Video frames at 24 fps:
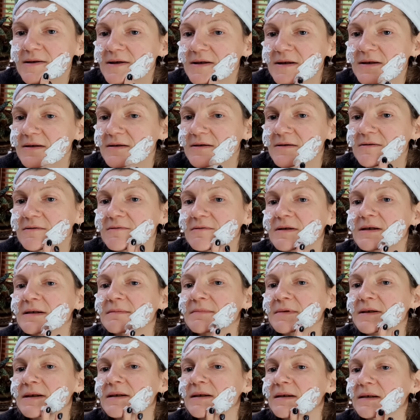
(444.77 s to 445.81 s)
Jeszcze cudem.
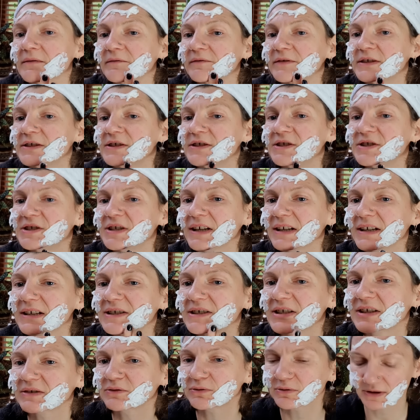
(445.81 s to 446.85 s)
O, widzicie, i
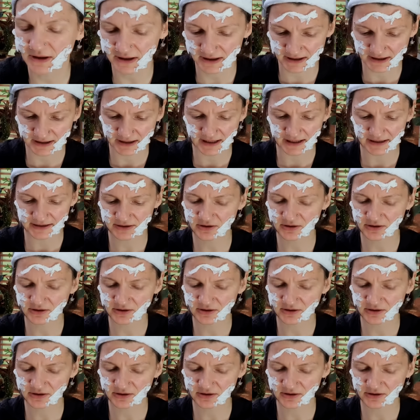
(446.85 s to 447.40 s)
się tu nie klei.